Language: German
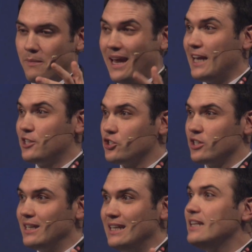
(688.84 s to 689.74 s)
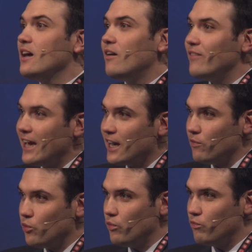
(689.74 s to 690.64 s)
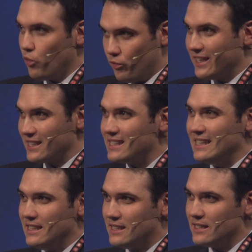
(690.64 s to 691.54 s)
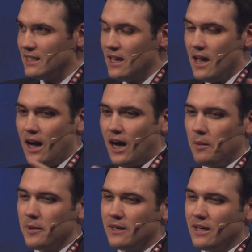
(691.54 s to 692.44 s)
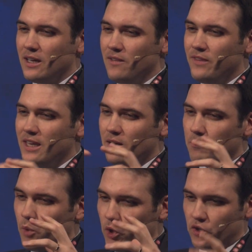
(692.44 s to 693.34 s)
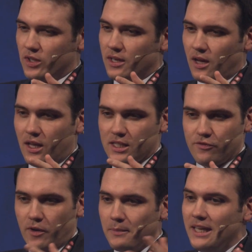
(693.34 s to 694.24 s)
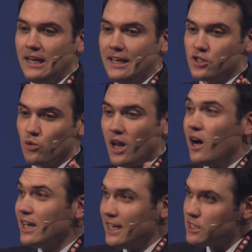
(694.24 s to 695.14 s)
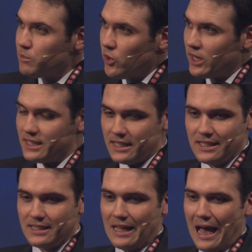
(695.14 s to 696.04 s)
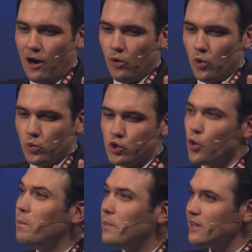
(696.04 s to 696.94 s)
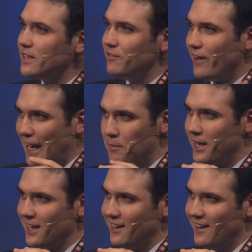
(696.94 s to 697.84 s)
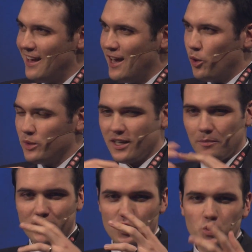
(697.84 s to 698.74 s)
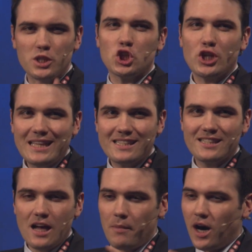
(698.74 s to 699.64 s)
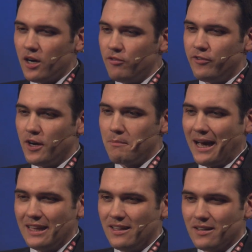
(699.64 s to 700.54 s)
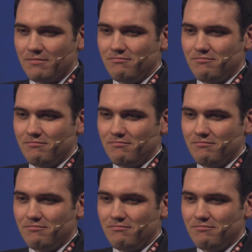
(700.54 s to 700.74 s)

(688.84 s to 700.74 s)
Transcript: Manager nie da wären, wo, wo wir sind. Aber wir möchten als Familie, solange es möglich ist, auch uns operativ einbringen. Und ich habe das unterschätzt am Anfang meiner,